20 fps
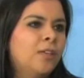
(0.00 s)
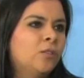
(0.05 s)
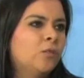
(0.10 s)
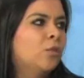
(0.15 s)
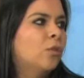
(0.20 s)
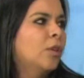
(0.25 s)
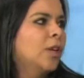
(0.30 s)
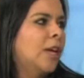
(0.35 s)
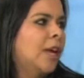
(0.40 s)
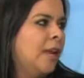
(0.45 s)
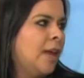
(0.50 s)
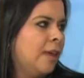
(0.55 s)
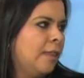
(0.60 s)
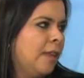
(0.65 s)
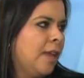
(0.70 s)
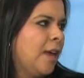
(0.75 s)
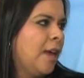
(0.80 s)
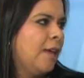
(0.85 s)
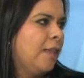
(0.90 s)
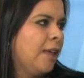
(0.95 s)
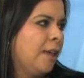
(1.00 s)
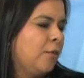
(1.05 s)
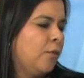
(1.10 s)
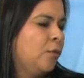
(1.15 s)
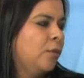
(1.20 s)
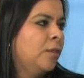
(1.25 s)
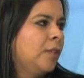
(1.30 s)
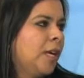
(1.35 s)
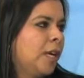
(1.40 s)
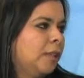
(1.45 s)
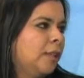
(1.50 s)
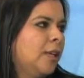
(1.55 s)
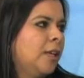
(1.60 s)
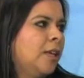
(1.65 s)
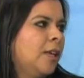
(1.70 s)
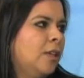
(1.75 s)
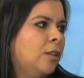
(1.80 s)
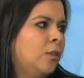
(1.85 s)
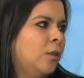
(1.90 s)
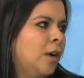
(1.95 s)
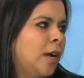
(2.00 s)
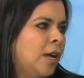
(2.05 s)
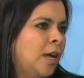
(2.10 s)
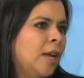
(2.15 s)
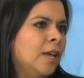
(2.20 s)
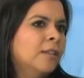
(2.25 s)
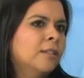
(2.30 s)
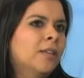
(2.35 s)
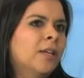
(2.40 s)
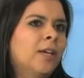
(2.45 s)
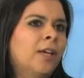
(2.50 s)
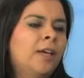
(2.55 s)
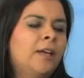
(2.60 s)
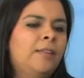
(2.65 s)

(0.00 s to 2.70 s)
surge la idea de fundar Tejiendo Alas,